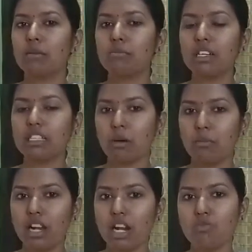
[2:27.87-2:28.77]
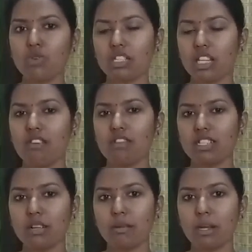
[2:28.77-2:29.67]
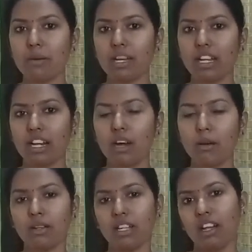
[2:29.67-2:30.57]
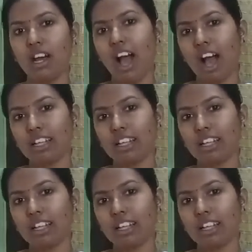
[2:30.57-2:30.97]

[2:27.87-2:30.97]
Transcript: நம்ம தமிழ்நாடு புக்ஸையே வந்து நம்ம என்ன பண்ணிக்கலாம் அப்படின்னா